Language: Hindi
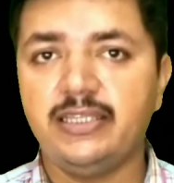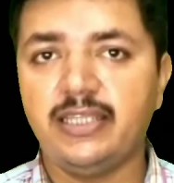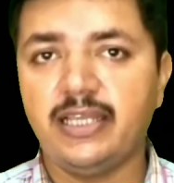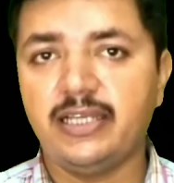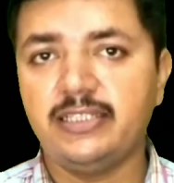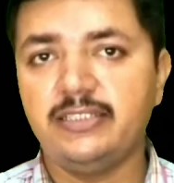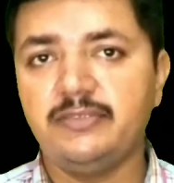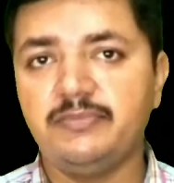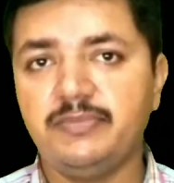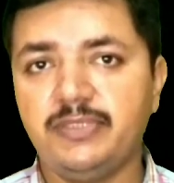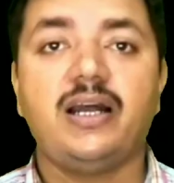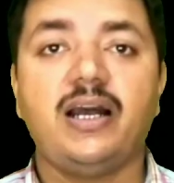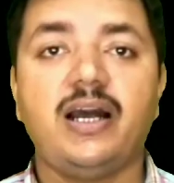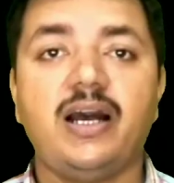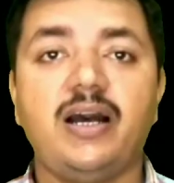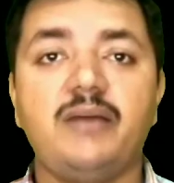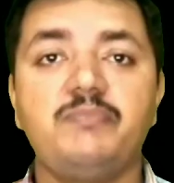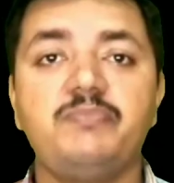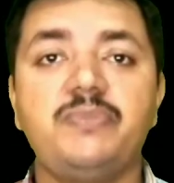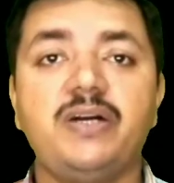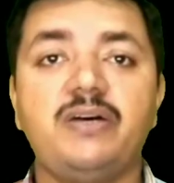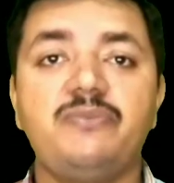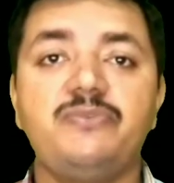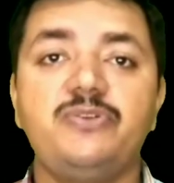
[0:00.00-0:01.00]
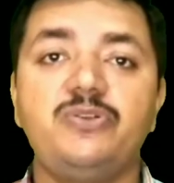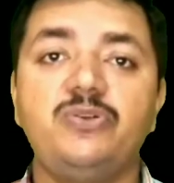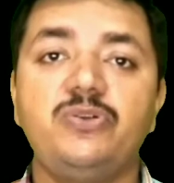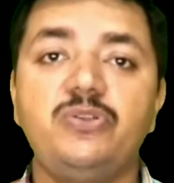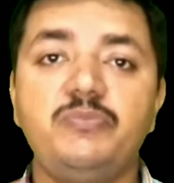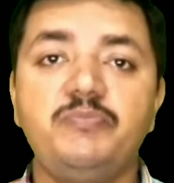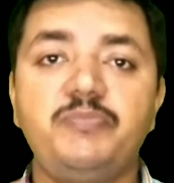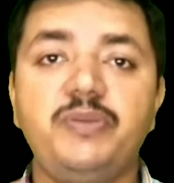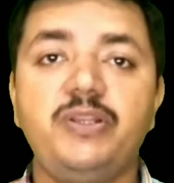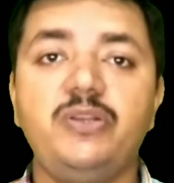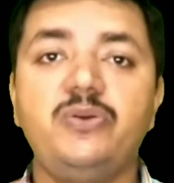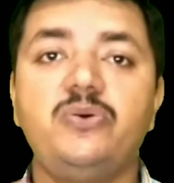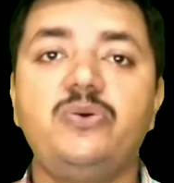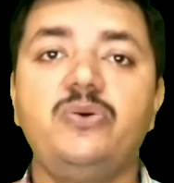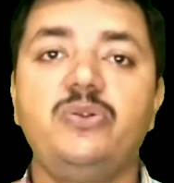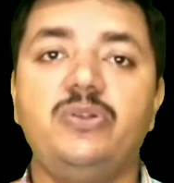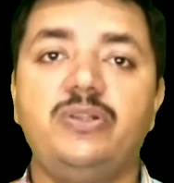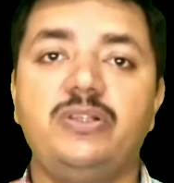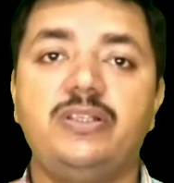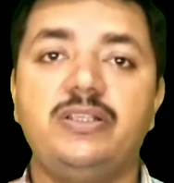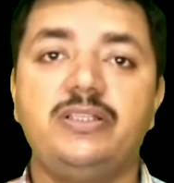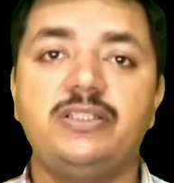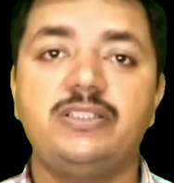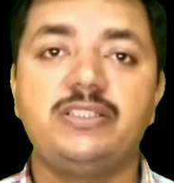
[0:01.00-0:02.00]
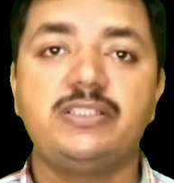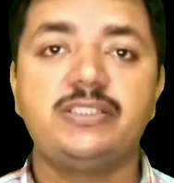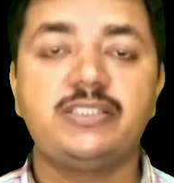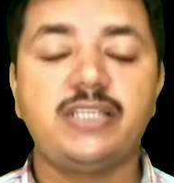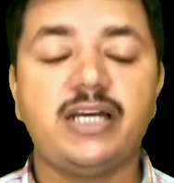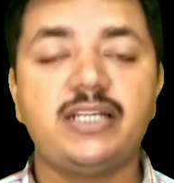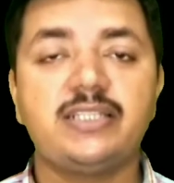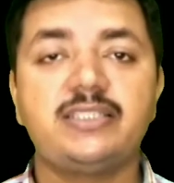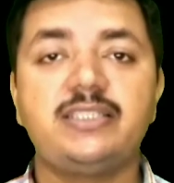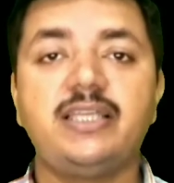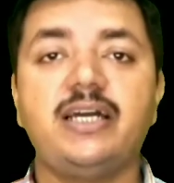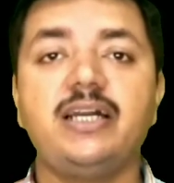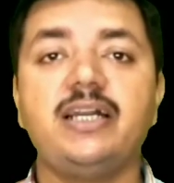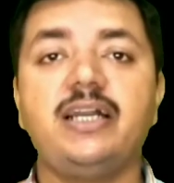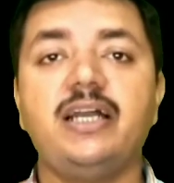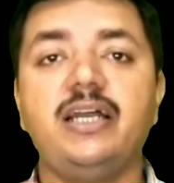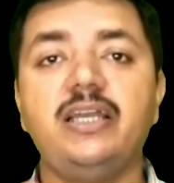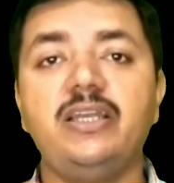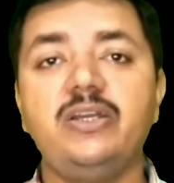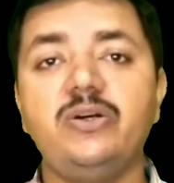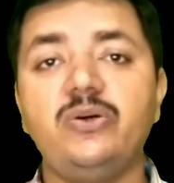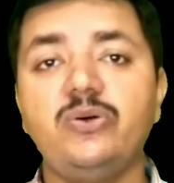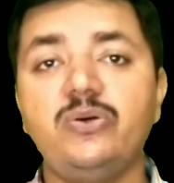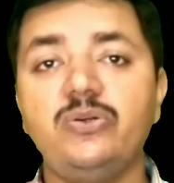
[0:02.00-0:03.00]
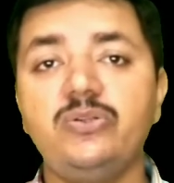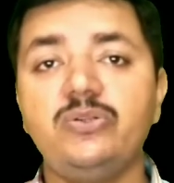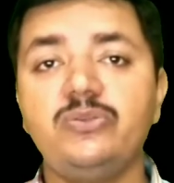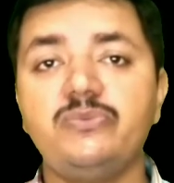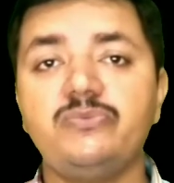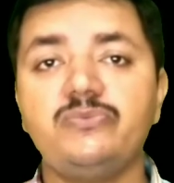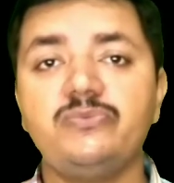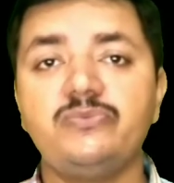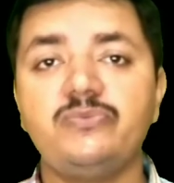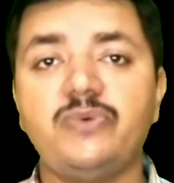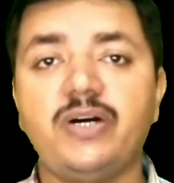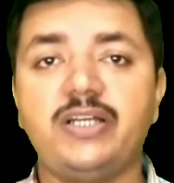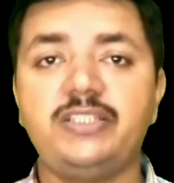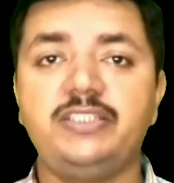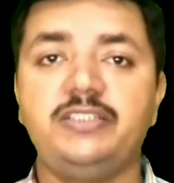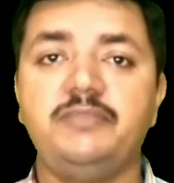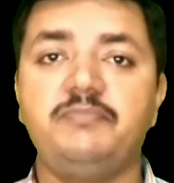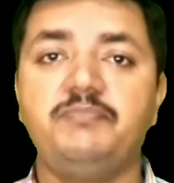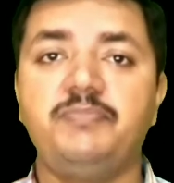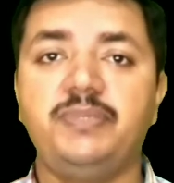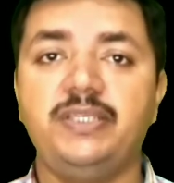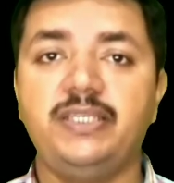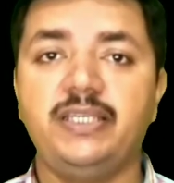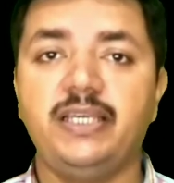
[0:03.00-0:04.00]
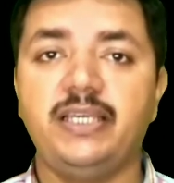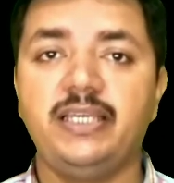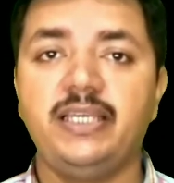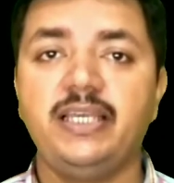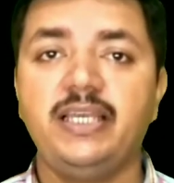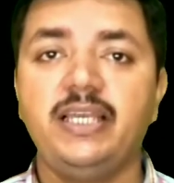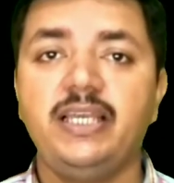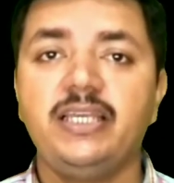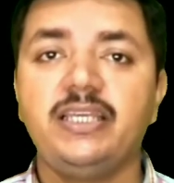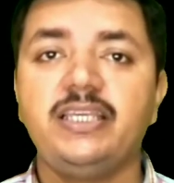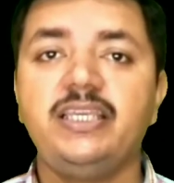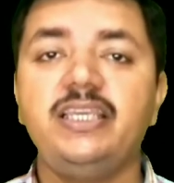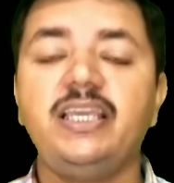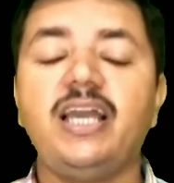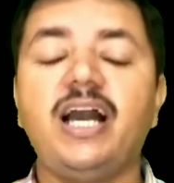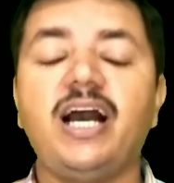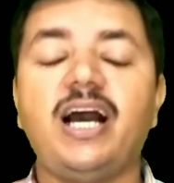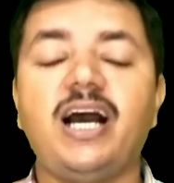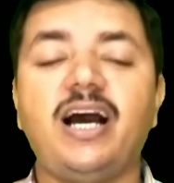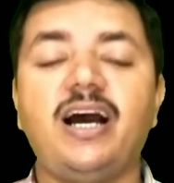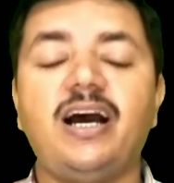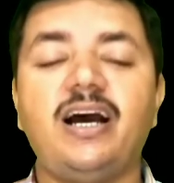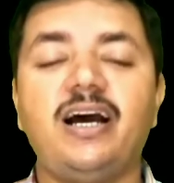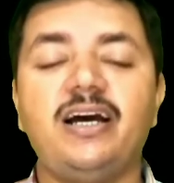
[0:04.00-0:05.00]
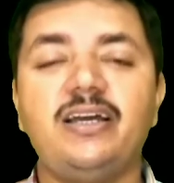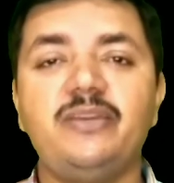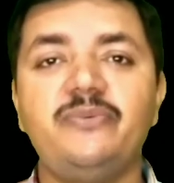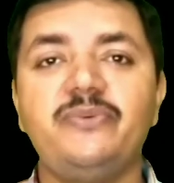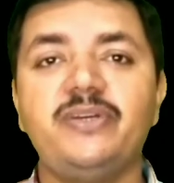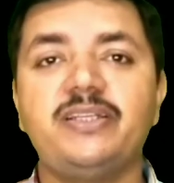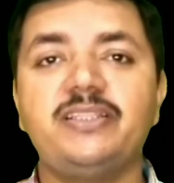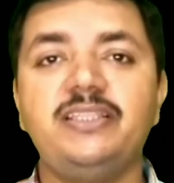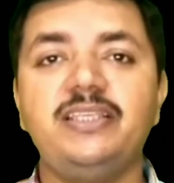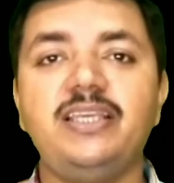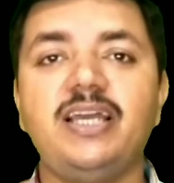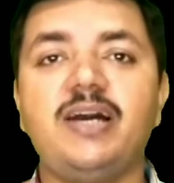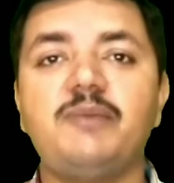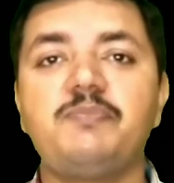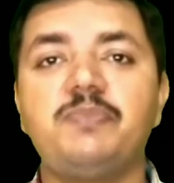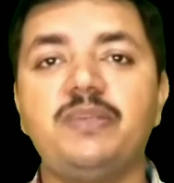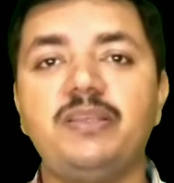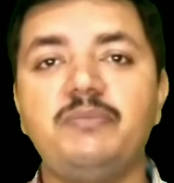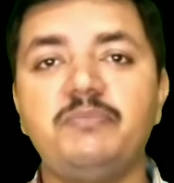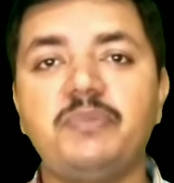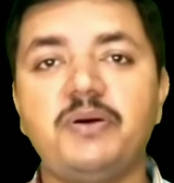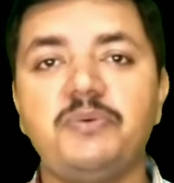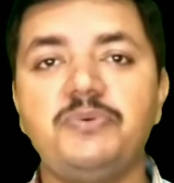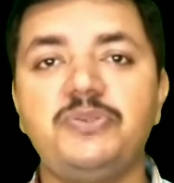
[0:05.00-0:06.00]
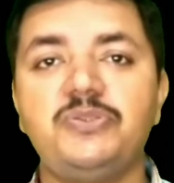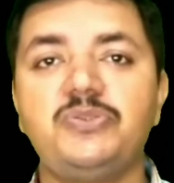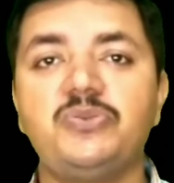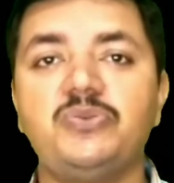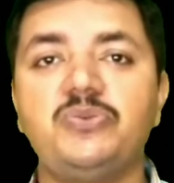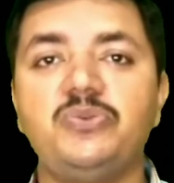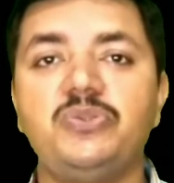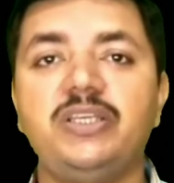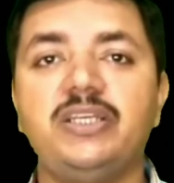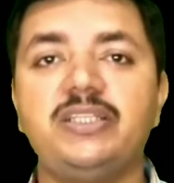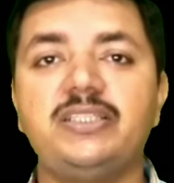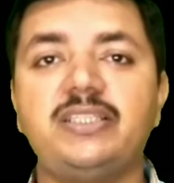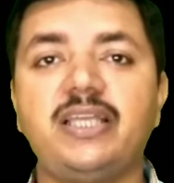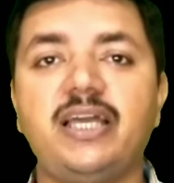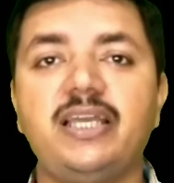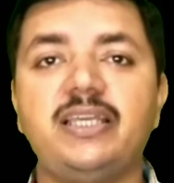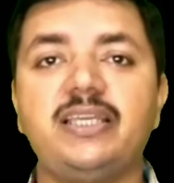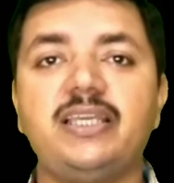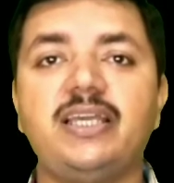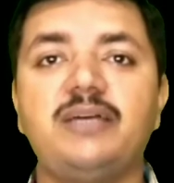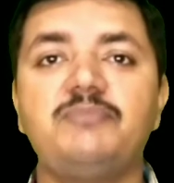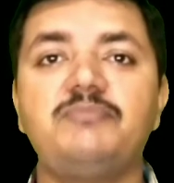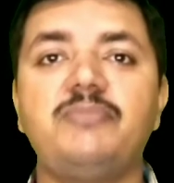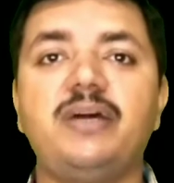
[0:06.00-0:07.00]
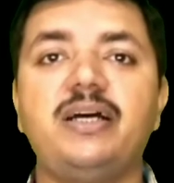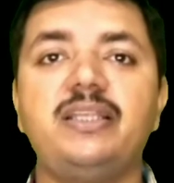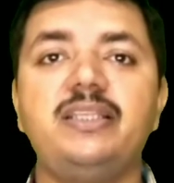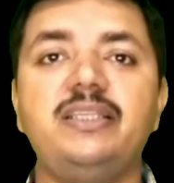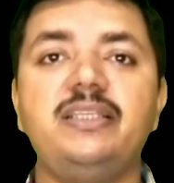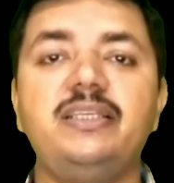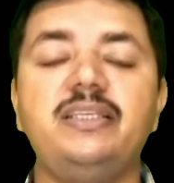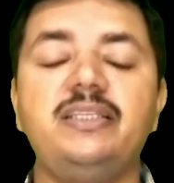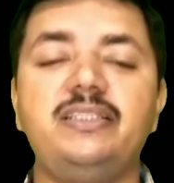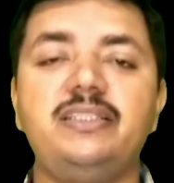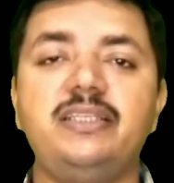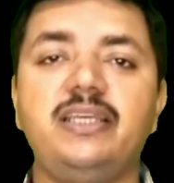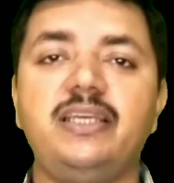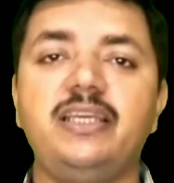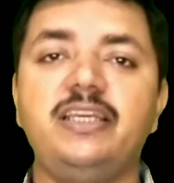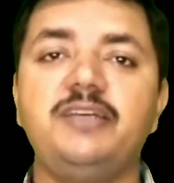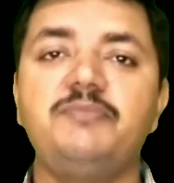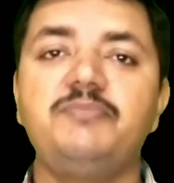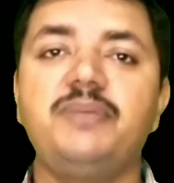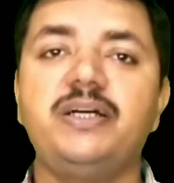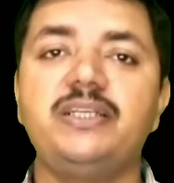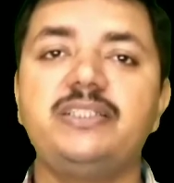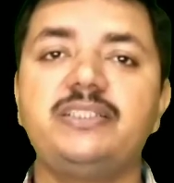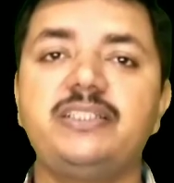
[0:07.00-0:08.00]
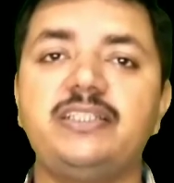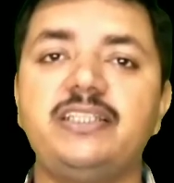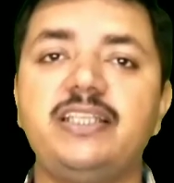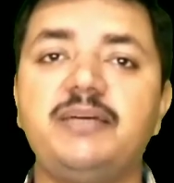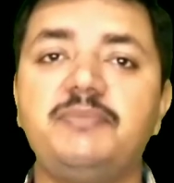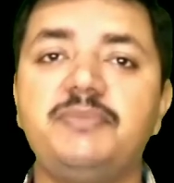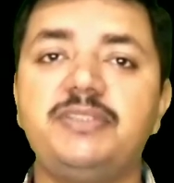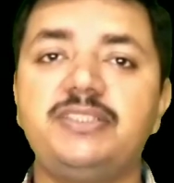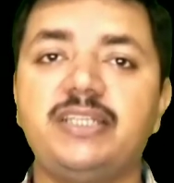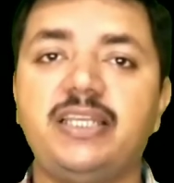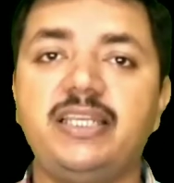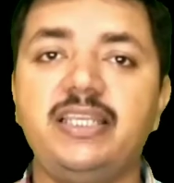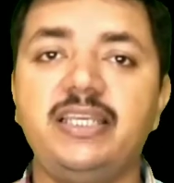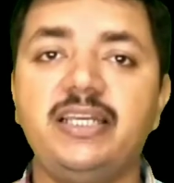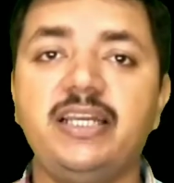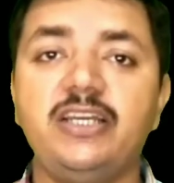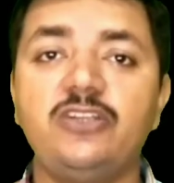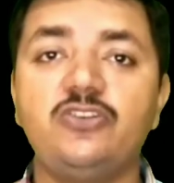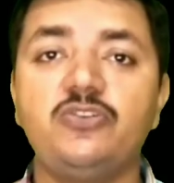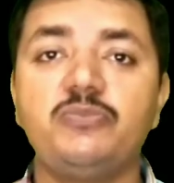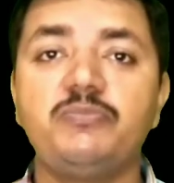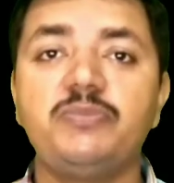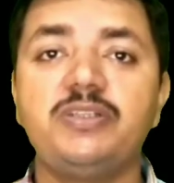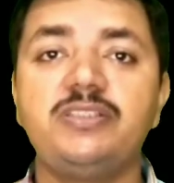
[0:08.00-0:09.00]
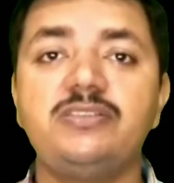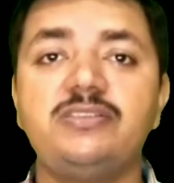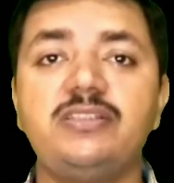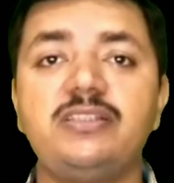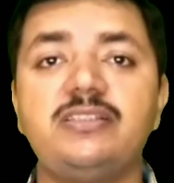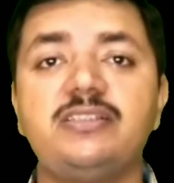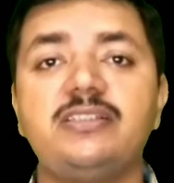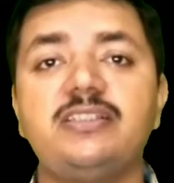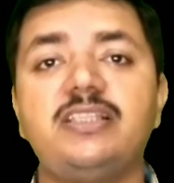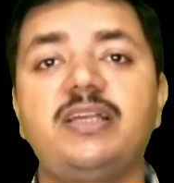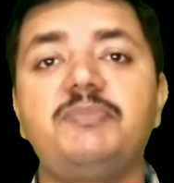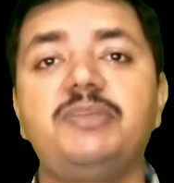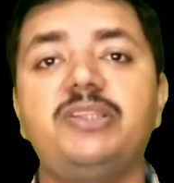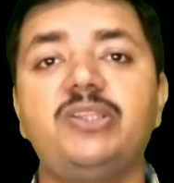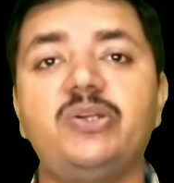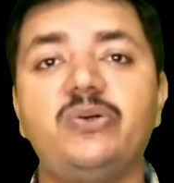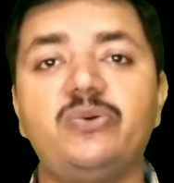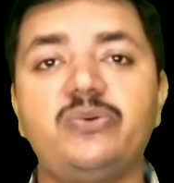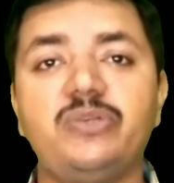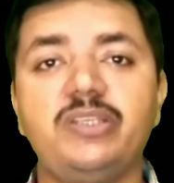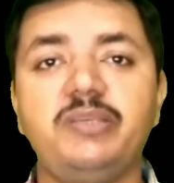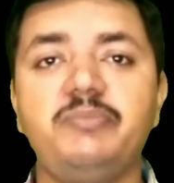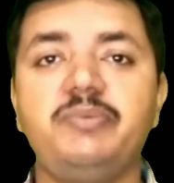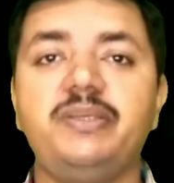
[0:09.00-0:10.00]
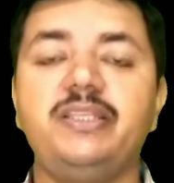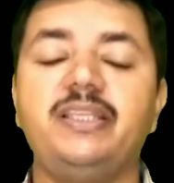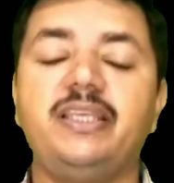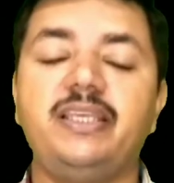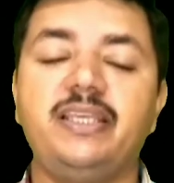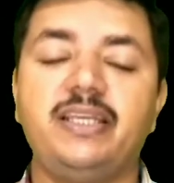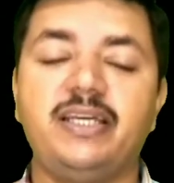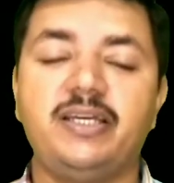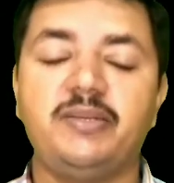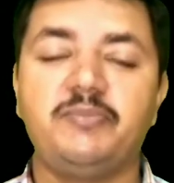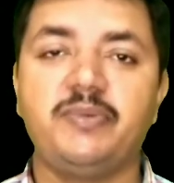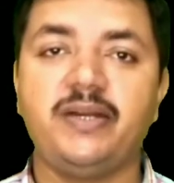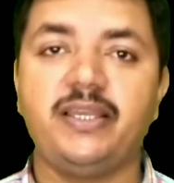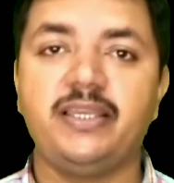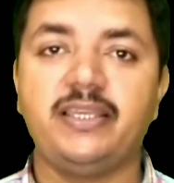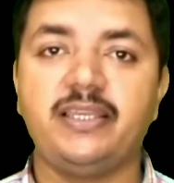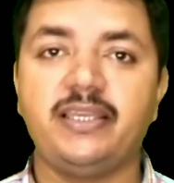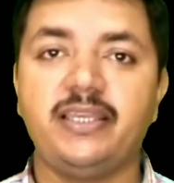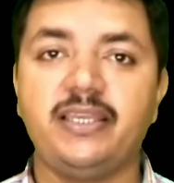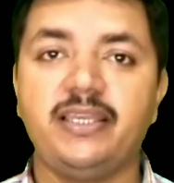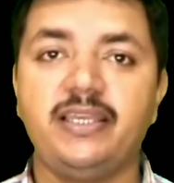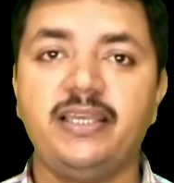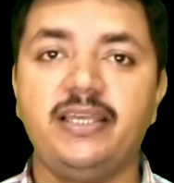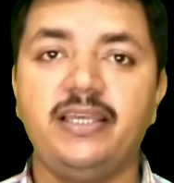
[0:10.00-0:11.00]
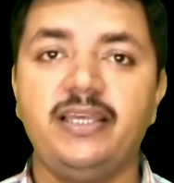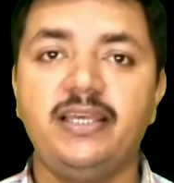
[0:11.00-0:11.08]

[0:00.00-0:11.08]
लाजमी है आपका विरोध बिल्कुल सार्थक है और वाजिब भी है कि हर व्यक्ति अपने भविष्य को देखता है कि हम मान लीजिए एक बार सेना में चले गए तो मन से सेना में नौकरी भी नहीं कर पाएंगे